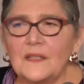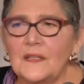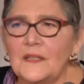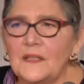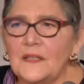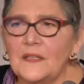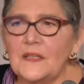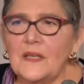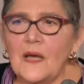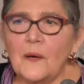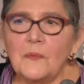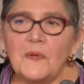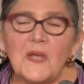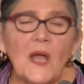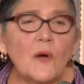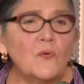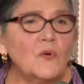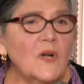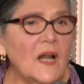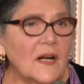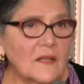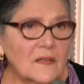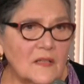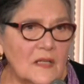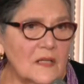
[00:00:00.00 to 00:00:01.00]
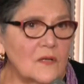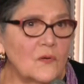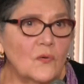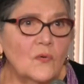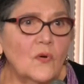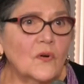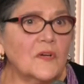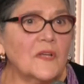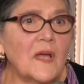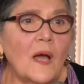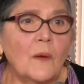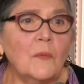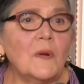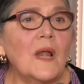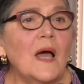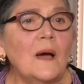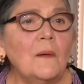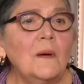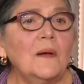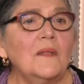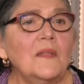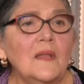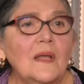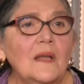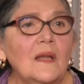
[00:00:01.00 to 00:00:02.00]
y había un artículo que
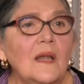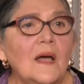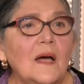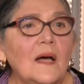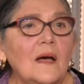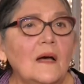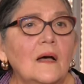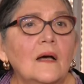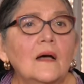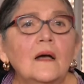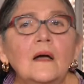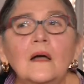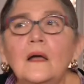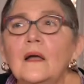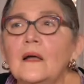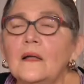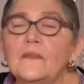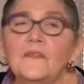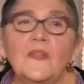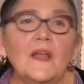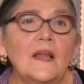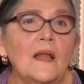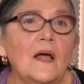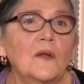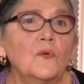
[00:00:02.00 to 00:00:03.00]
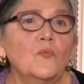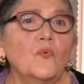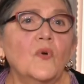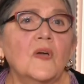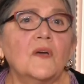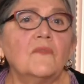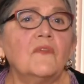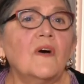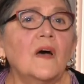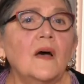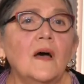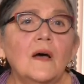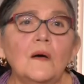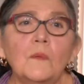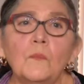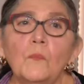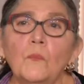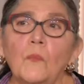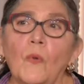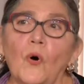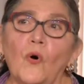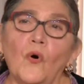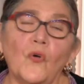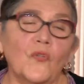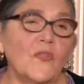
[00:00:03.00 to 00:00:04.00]
hablaba de la, de la nueva
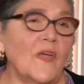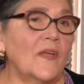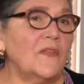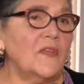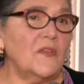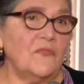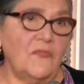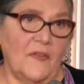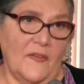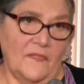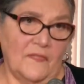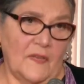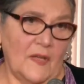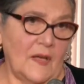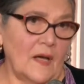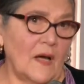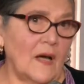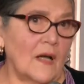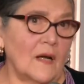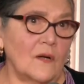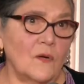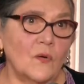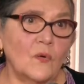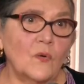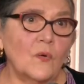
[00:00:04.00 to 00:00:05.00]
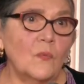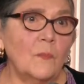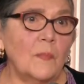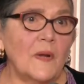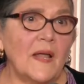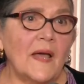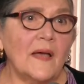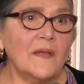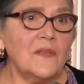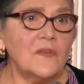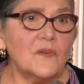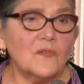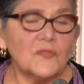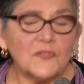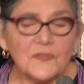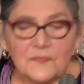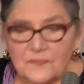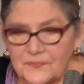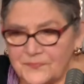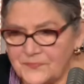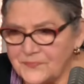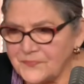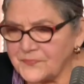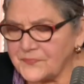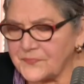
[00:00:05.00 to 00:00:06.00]
moda de festejar los cumpleaños.
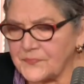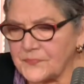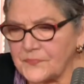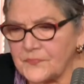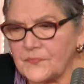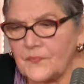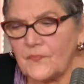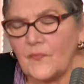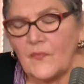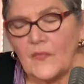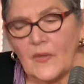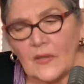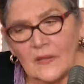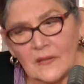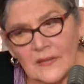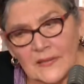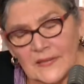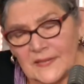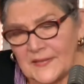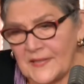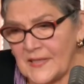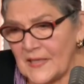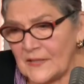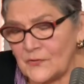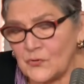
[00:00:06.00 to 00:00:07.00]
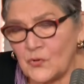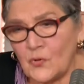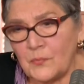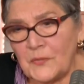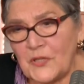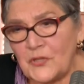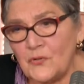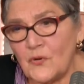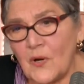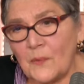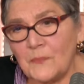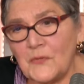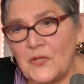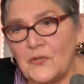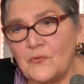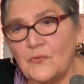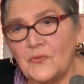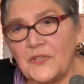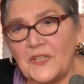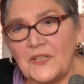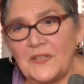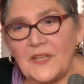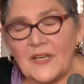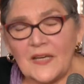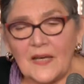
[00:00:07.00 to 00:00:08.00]
Y esto me dio a mí
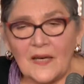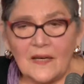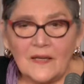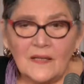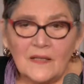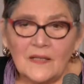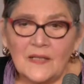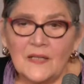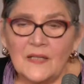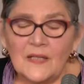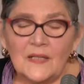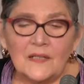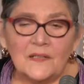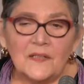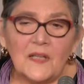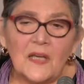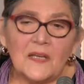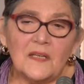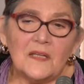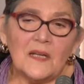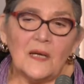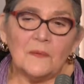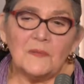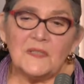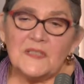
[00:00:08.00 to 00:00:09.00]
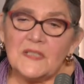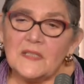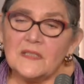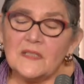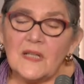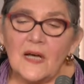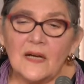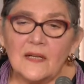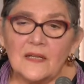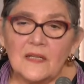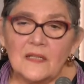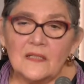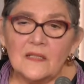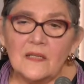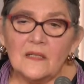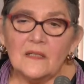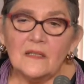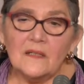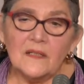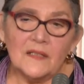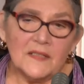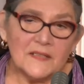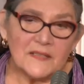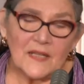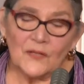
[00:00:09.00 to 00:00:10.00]
una idea de ir a visitar
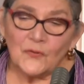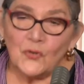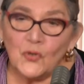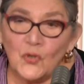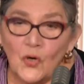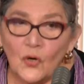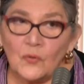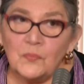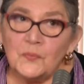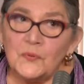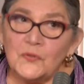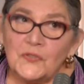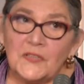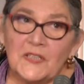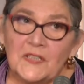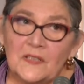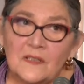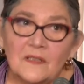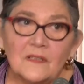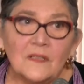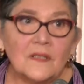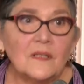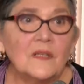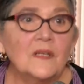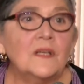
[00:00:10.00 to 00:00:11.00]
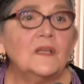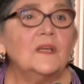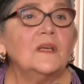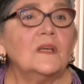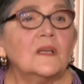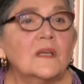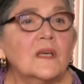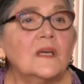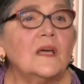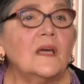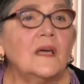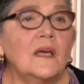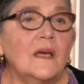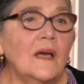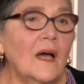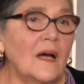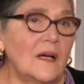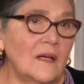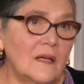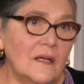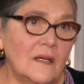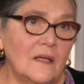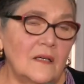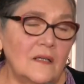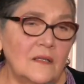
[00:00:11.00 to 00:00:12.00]
eh, esas dos boutiques que,
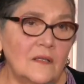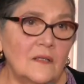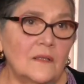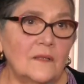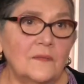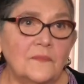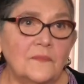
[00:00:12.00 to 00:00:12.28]
ah,